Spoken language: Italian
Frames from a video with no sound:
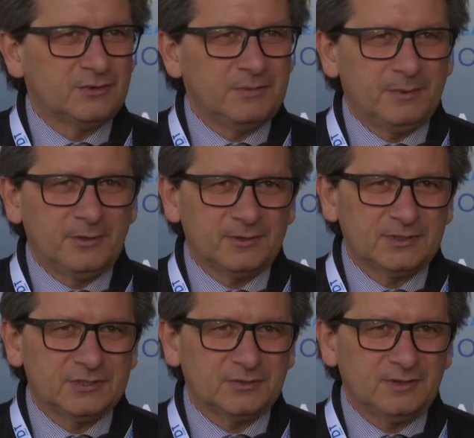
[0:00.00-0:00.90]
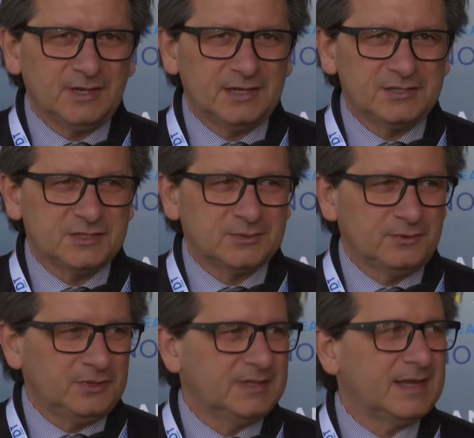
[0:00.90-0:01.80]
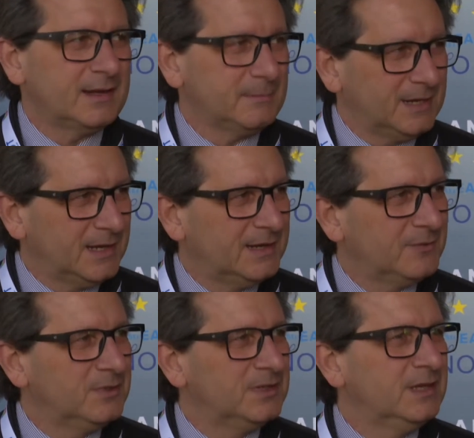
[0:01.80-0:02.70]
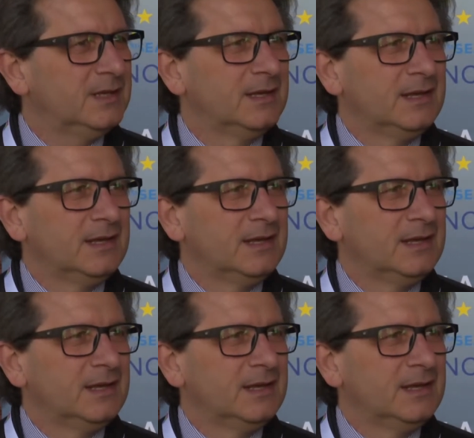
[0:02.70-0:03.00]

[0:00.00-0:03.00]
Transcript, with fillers: i porti sono anche gestori di terminal e quindi